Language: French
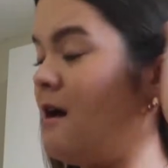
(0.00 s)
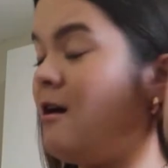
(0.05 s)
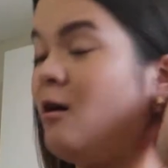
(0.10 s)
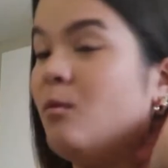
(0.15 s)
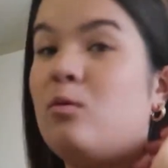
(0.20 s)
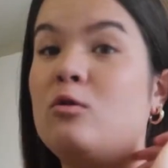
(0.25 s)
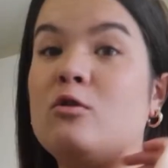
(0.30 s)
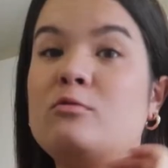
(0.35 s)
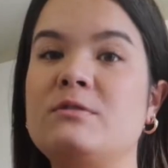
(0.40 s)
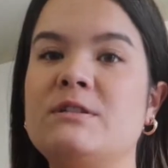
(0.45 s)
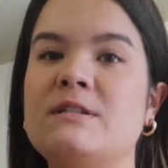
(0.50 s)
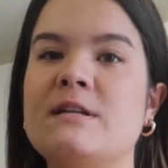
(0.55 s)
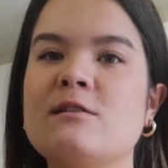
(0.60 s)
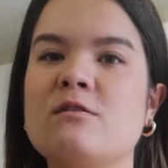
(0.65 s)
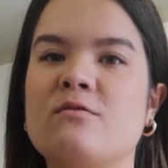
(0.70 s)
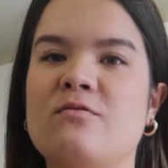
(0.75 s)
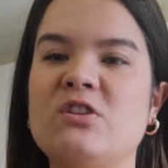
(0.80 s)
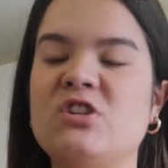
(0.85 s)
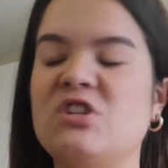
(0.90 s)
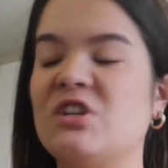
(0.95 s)
Alors pour le petit déj
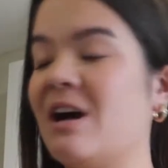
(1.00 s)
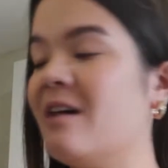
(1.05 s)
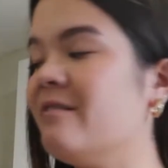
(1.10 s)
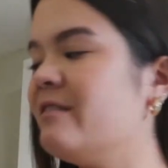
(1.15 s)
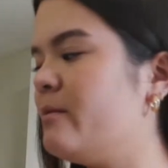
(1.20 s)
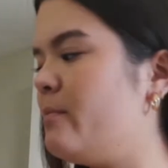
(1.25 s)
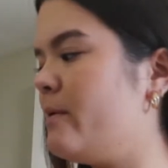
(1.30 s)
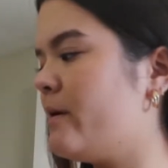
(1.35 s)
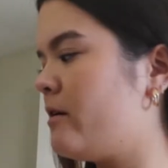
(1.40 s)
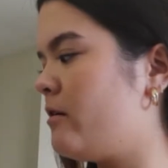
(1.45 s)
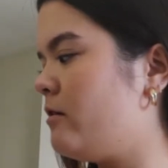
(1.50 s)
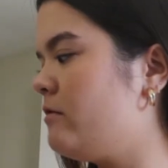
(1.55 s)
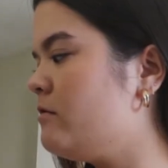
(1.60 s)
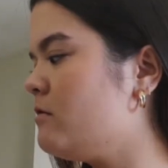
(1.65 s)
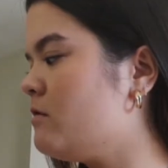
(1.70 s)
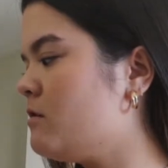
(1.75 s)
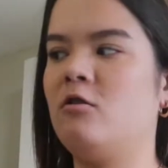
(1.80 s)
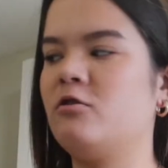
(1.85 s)
en fait j'ai grave des périodes.